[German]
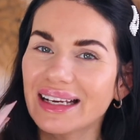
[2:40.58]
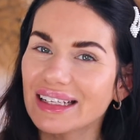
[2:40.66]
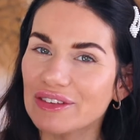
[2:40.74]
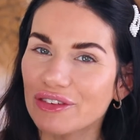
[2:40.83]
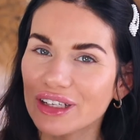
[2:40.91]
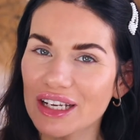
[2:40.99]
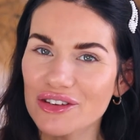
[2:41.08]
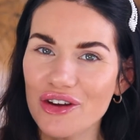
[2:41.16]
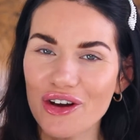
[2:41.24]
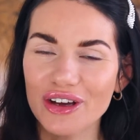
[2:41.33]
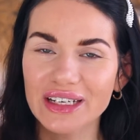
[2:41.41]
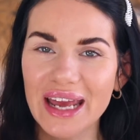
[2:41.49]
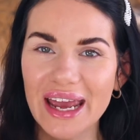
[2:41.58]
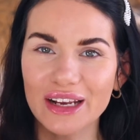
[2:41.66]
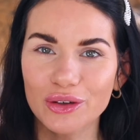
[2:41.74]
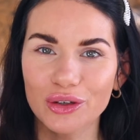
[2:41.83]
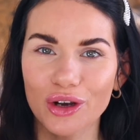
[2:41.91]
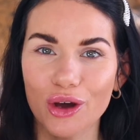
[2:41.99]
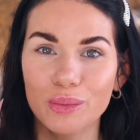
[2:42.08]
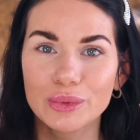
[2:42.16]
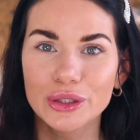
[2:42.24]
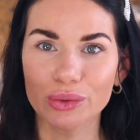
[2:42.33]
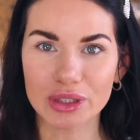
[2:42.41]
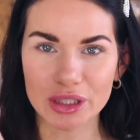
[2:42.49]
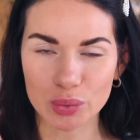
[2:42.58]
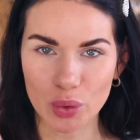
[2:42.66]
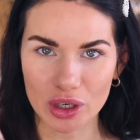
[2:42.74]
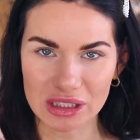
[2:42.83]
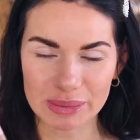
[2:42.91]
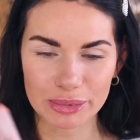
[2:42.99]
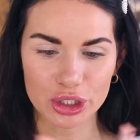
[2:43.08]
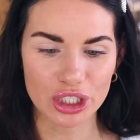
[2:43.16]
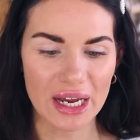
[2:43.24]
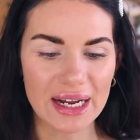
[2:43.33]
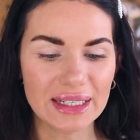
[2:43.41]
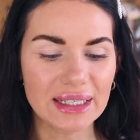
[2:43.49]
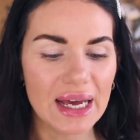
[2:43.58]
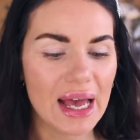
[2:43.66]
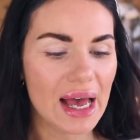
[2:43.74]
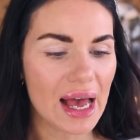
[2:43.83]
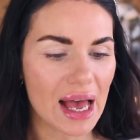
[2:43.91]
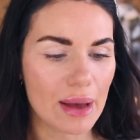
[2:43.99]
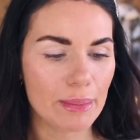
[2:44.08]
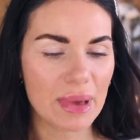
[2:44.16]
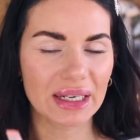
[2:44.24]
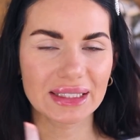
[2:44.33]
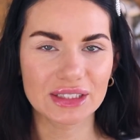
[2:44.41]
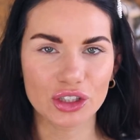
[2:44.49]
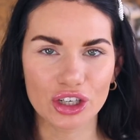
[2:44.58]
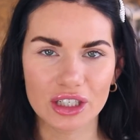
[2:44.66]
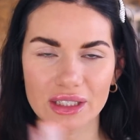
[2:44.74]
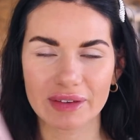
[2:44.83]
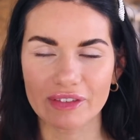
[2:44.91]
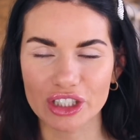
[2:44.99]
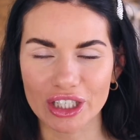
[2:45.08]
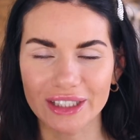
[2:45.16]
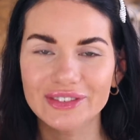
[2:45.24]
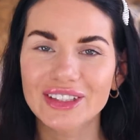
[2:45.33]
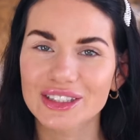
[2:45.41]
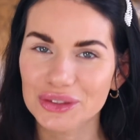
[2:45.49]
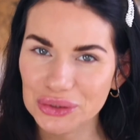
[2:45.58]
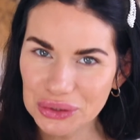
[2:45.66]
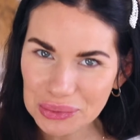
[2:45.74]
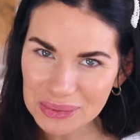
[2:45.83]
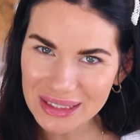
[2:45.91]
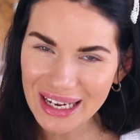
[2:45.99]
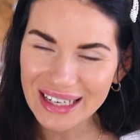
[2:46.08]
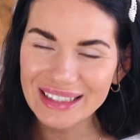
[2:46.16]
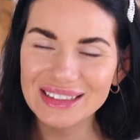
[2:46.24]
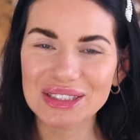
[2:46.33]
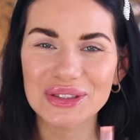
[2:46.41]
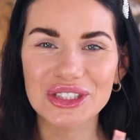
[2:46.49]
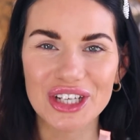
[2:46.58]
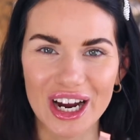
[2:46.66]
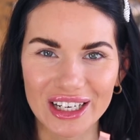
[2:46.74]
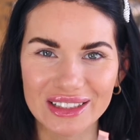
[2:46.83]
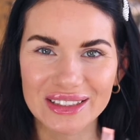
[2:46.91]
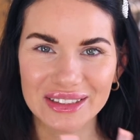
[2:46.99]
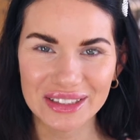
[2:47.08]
einige von den neuen Halo Glow Beauty Wands bestellt. Ähm, die sollen wahrscheinlich wieder so ein Dupe sein, zu Charlotte